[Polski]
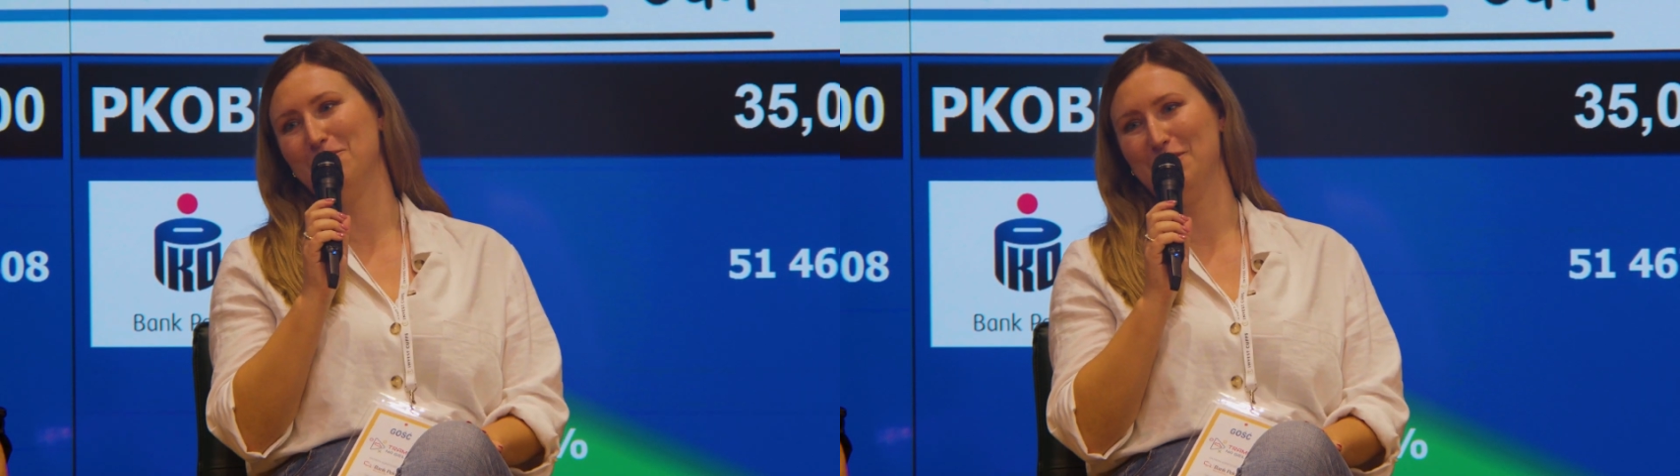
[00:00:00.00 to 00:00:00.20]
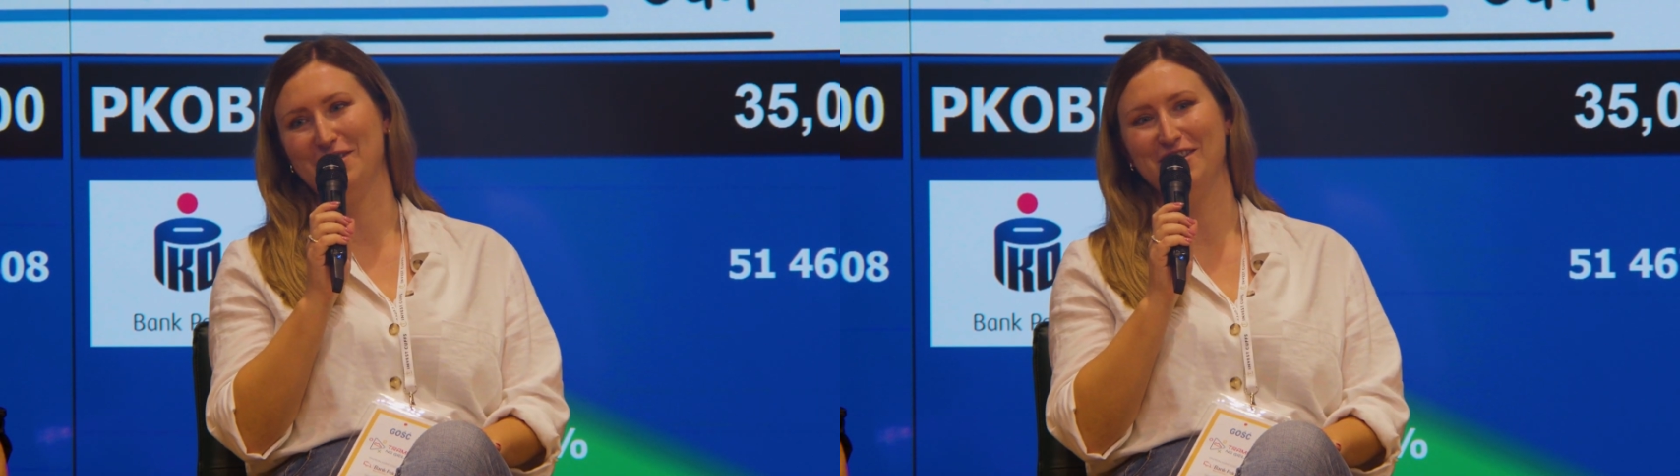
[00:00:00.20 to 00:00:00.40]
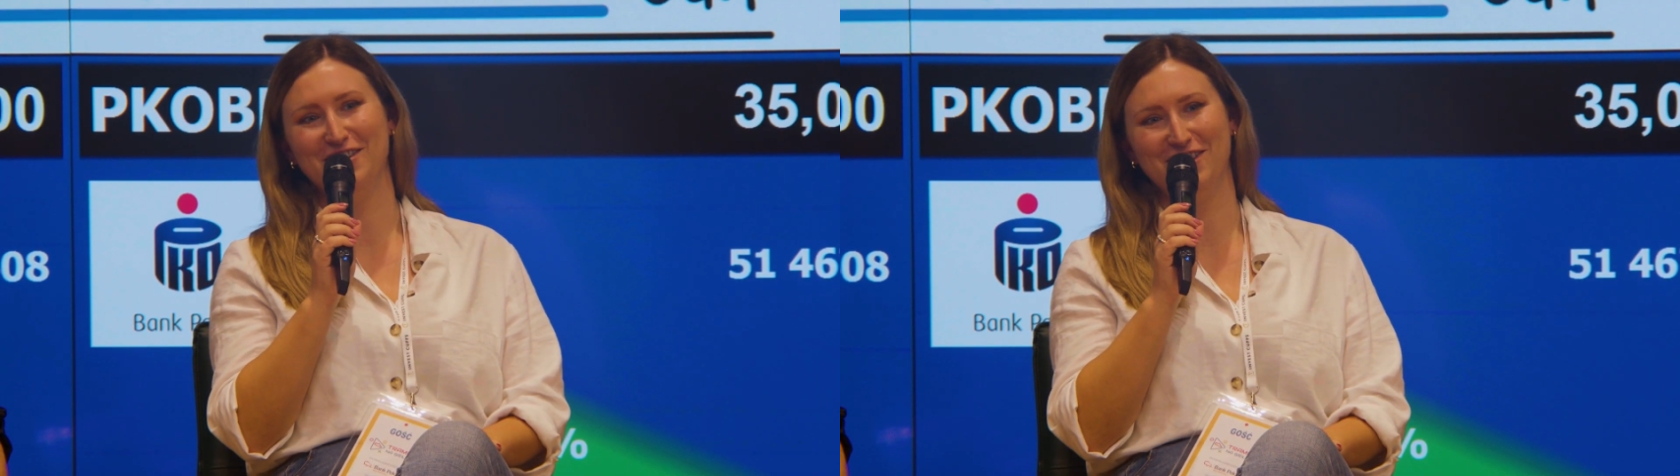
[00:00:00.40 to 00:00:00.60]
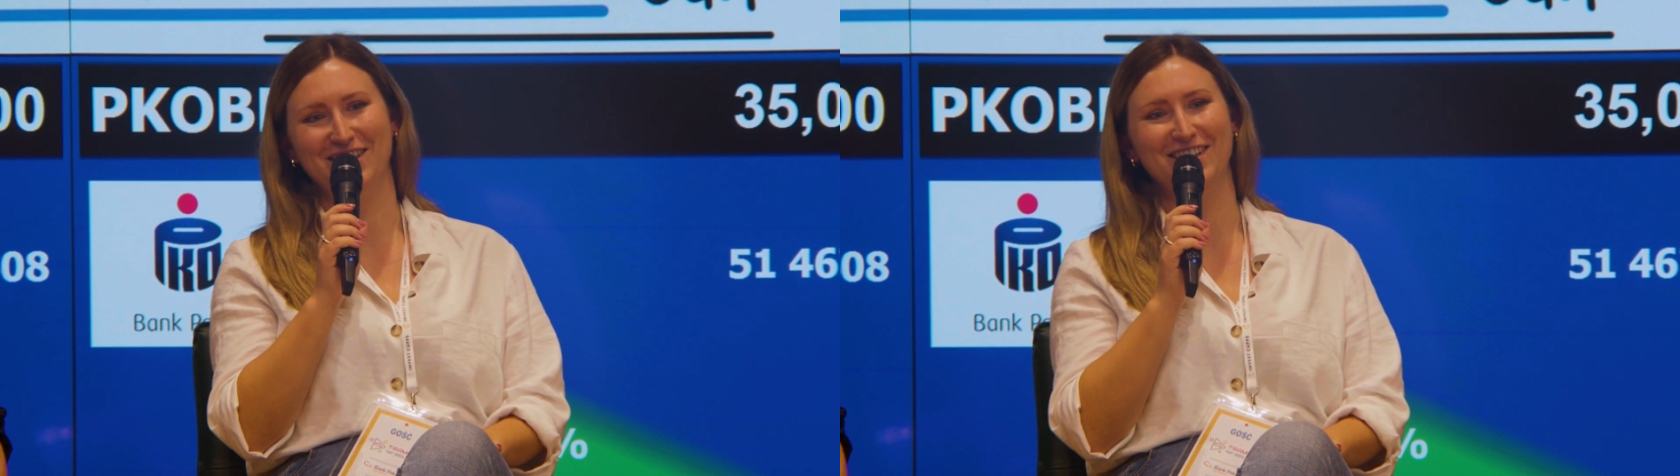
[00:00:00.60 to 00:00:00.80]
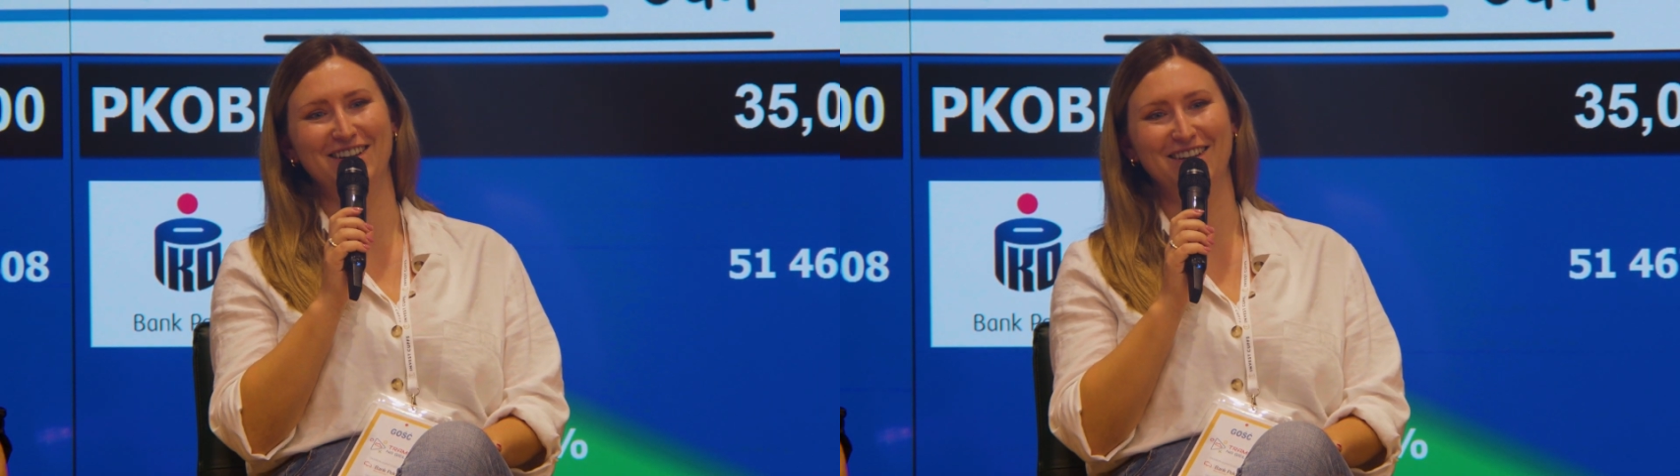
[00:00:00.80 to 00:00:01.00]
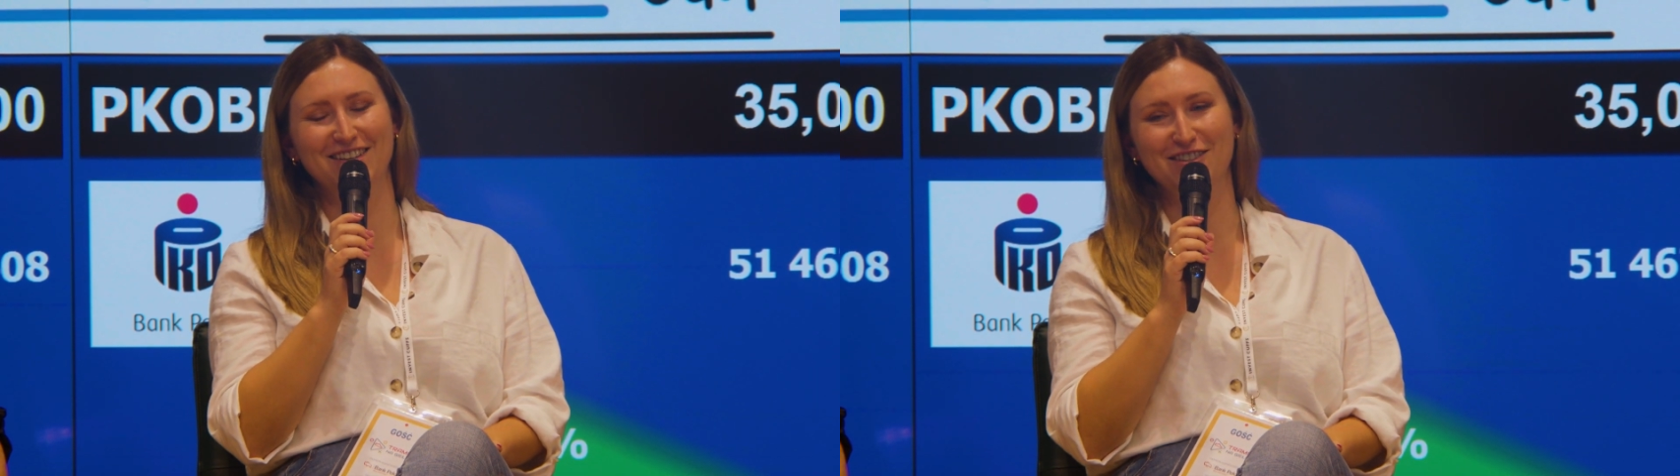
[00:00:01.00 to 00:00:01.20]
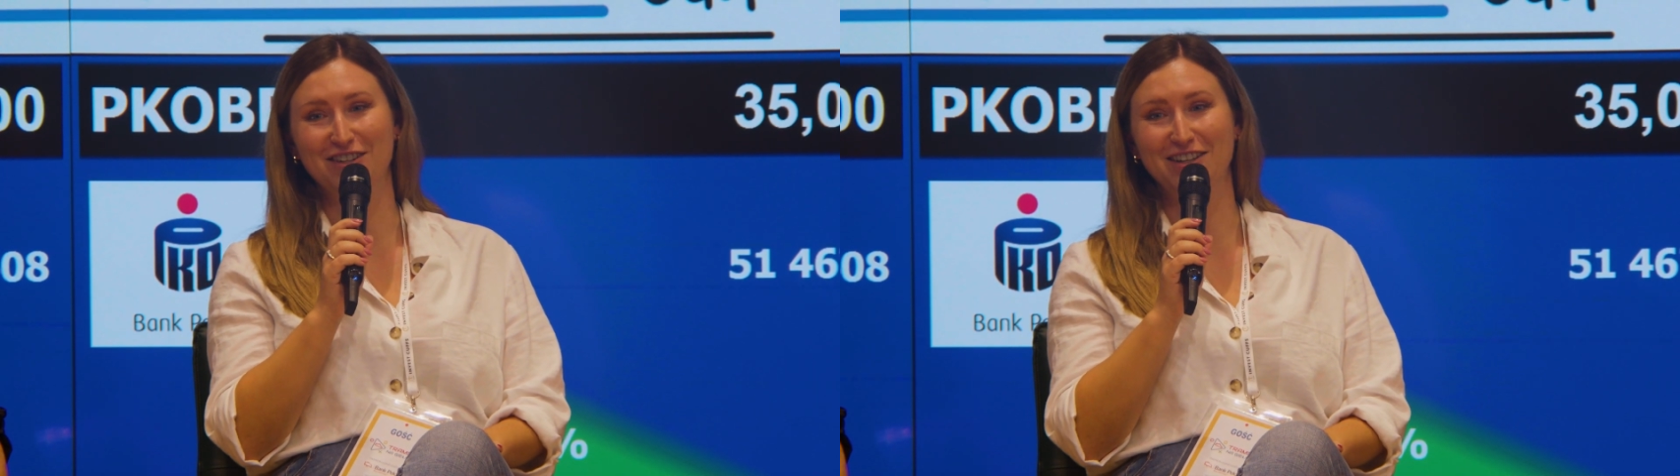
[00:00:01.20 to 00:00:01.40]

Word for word: lepsze niż, e, niż